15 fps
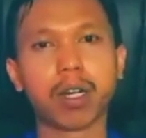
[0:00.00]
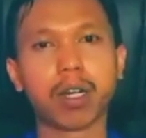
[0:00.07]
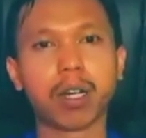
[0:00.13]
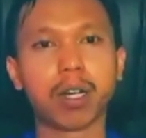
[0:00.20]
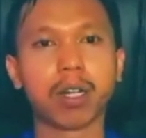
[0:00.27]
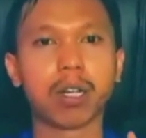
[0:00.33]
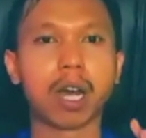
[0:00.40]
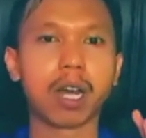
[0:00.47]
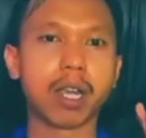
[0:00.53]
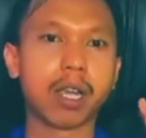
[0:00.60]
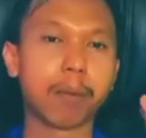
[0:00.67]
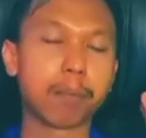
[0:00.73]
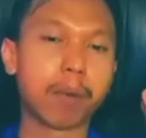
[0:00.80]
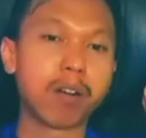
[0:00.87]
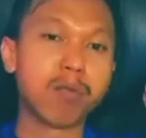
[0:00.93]
eh,
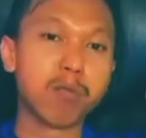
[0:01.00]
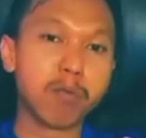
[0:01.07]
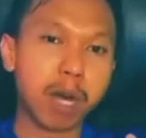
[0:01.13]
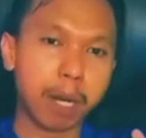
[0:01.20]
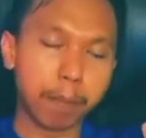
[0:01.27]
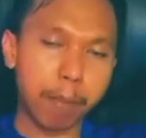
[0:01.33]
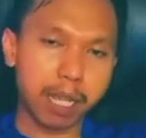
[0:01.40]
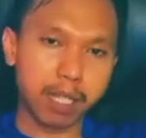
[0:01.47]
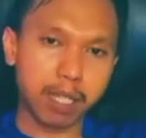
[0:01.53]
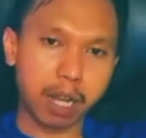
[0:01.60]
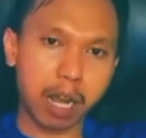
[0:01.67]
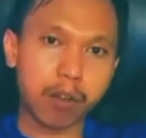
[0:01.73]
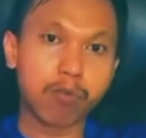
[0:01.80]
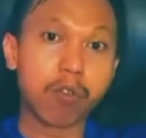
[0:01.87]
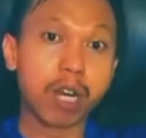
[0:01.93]
dari pengumuman
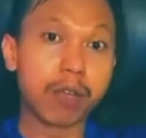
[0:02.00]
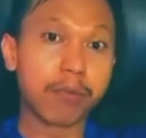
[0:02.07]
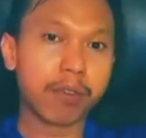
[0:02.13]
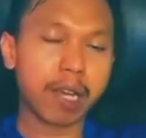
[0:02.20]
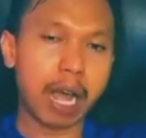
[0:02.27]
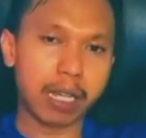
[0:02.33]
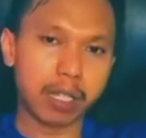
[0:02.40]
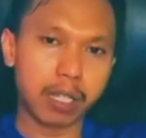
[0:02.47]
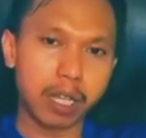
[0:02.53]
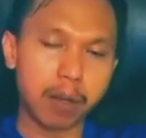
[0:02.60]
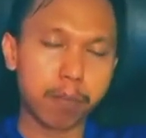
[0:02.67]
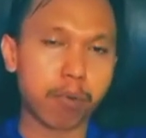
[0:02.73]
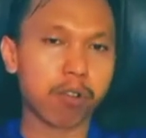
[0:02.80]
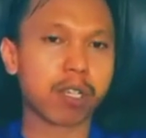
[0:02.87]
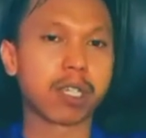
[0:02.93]
pasca
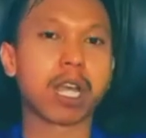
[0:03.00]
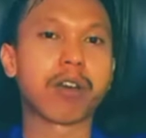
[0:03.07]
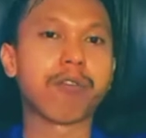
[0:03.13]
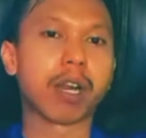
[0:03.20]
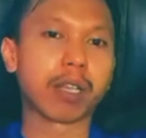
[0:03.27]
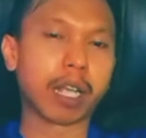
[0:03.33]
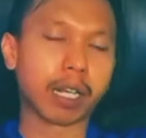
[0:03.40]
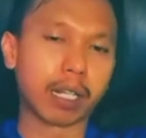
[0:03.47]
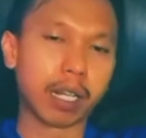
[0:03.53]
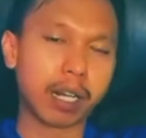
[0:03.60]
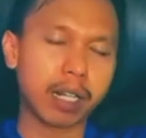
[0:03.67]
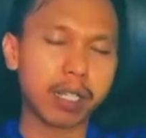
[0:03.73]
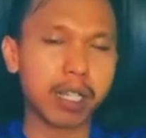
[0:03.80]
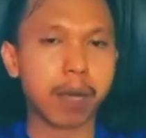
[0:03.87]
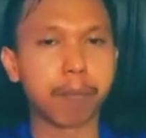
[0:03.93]
kualifikasi, proses awal
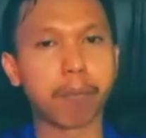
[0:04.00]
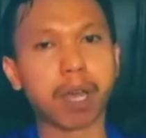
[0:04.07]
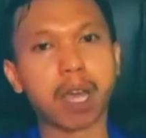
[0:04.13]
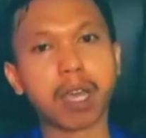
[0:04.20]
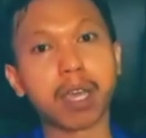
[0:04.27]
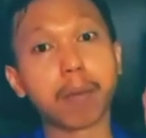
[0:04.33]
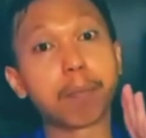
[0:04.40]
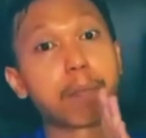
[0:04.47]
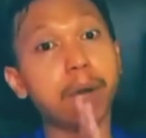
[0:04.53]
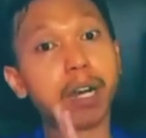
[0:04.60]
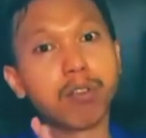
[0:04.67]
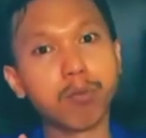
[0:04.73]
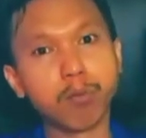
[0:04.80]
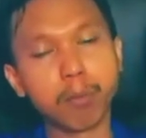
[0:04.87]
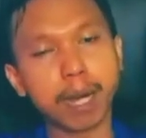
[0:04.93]
tender sampai
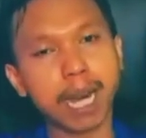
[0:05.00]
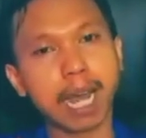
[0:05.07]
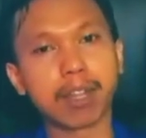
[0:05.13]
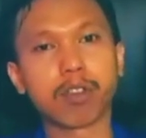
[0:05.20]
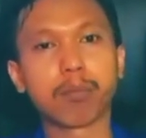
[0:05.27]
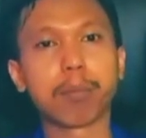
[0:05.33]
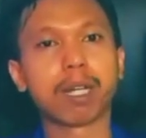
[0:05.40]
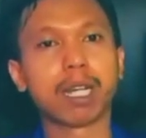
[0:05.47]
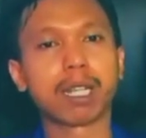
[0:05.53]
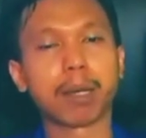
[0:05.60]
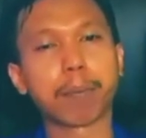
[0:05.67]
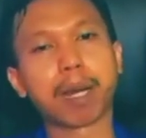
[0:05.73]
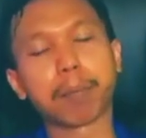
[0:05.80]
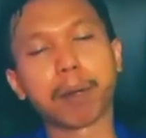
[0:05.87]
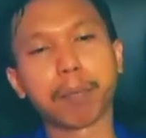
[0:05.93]
pengumuman atau
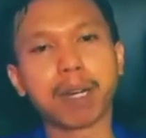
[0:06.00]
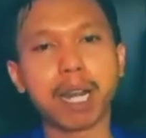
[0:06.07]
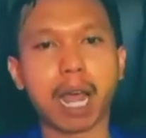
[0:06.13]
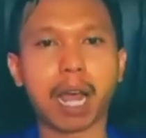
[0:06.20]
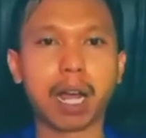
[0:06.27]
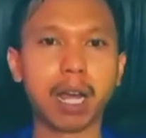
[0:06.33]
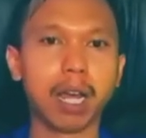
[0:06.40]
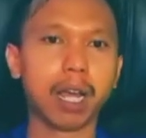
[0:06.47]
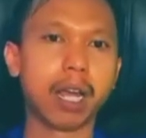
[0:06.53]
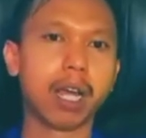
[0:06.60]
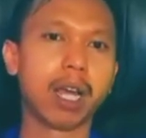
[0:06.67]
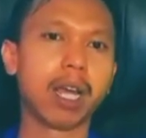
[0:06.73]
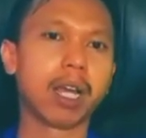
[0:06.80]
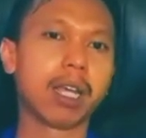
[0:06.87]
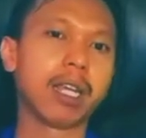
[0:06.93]
penetapan pemenang,
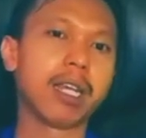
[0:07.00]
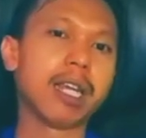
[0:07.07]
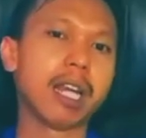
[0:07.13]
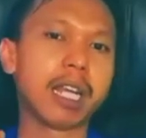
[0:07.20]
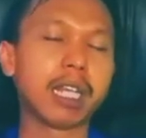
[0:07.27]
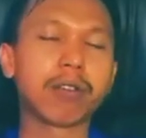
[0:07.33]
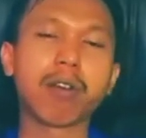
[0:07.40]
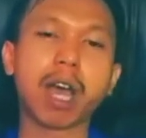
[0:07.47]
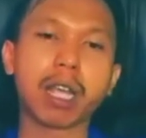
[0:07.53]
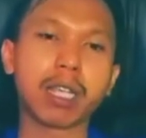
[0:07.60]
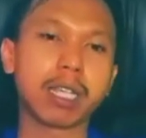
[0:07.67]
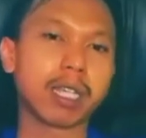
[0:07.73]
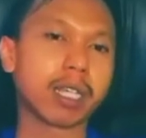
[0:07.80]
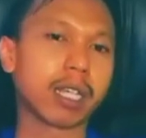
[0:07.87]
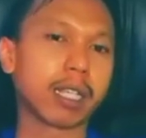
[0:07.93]
idealnya itu
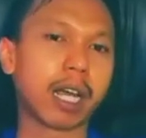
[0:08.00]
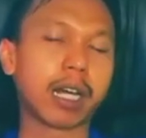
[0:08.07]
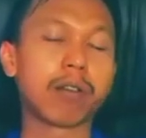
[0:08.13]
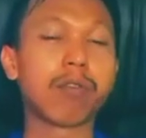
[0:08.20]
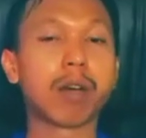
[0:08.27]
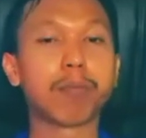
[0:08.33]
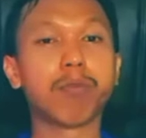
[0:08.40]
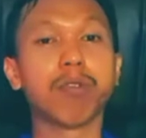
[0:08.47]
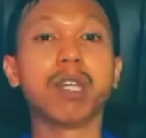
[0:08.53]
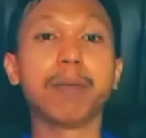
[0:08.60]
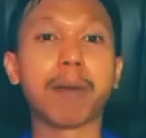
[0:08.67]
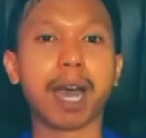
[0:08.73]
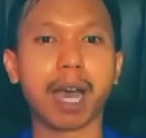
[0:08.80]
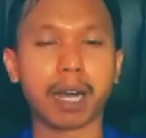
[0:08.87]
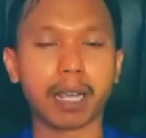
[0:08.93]
hanya sekitar 25
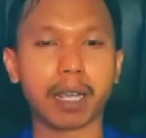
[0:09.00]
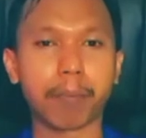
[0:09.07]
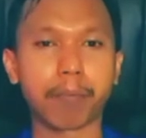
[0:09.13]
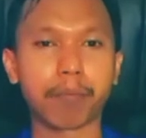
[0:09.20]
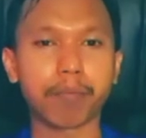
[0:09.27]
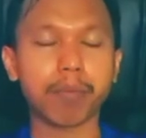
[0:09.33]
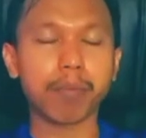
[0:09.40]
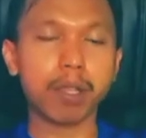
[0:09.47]
hari.